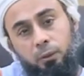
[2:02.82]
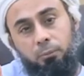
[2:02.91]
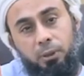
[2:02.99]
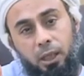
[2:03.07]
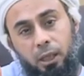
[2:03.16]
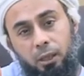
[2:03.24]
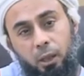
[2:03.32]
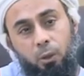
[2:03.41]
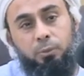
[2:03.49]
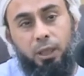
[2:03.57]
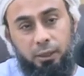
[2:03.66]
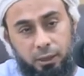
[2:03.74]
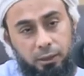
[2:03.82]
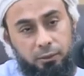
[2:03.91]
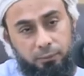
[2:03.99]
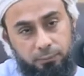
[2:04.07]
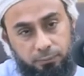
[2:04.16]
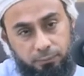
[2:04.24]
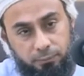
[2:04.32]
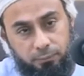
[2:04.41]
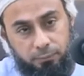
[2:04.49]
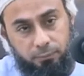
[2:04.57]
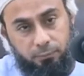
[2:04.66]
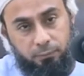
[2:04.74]
يوم 100 أو 200
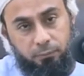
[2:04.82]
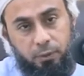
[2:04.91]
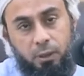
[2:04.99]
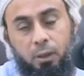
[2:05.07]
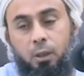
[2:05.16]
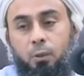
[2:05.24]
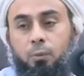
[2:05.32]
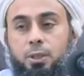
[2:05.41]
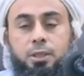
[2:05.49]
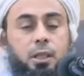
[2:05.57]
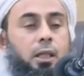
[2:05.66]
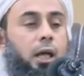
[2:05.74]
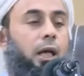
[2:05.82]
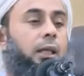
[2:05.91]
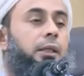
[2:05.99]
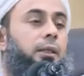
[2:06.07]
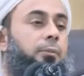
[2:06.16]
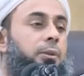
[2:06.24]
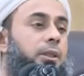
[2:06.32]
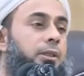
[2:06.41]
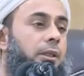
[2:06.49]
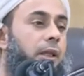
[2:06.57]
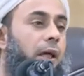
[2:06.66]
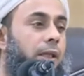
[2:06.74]
والصلاة على النبي
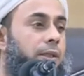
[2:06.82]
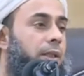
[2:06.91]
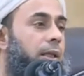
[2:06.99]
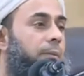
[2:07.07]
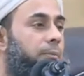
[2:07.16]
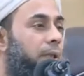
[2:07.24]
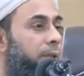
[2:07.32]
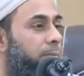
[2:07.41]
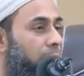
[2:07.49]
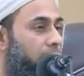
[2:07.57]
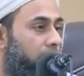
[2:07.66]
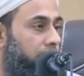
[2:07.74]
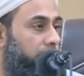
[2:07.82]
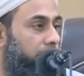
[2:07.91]
صلى الله عليه وسلم 100 مرة